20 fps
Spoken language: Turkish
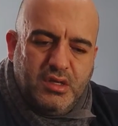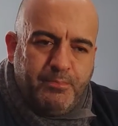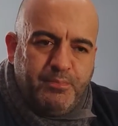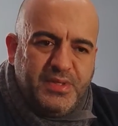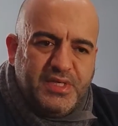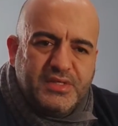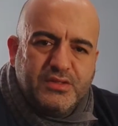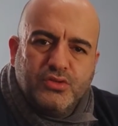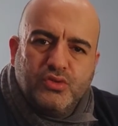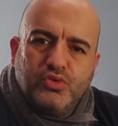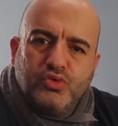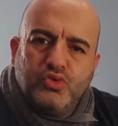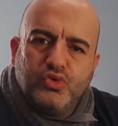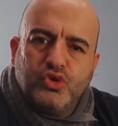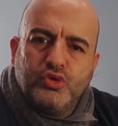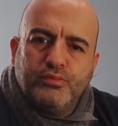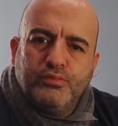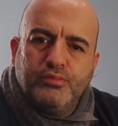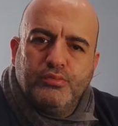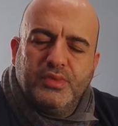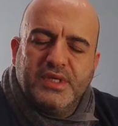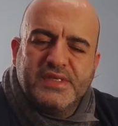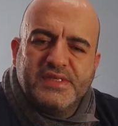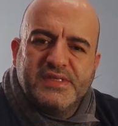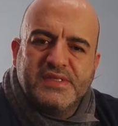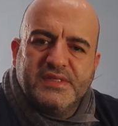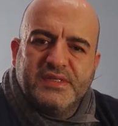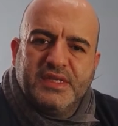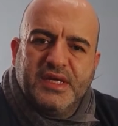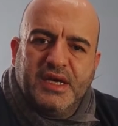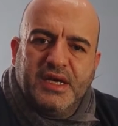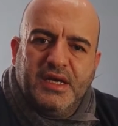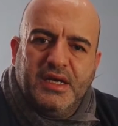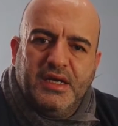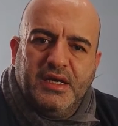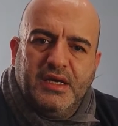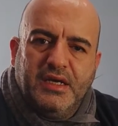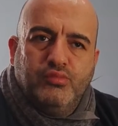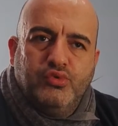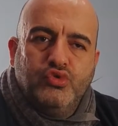bir durum bazında
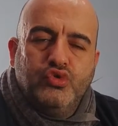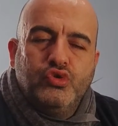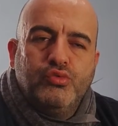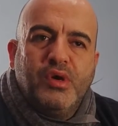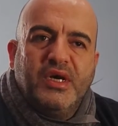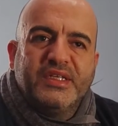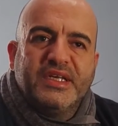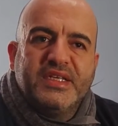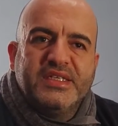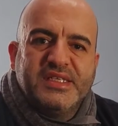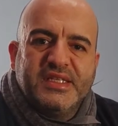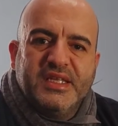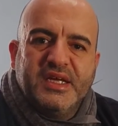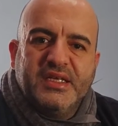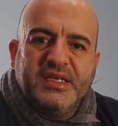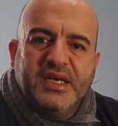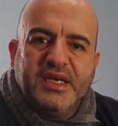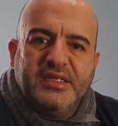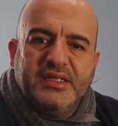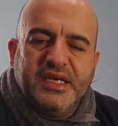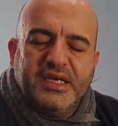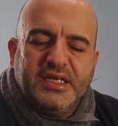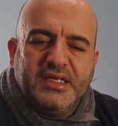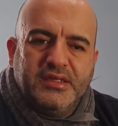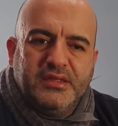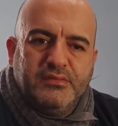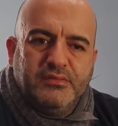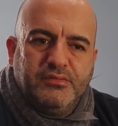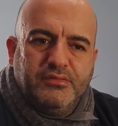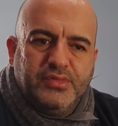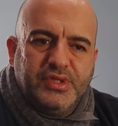bu durumu analiz ederken yani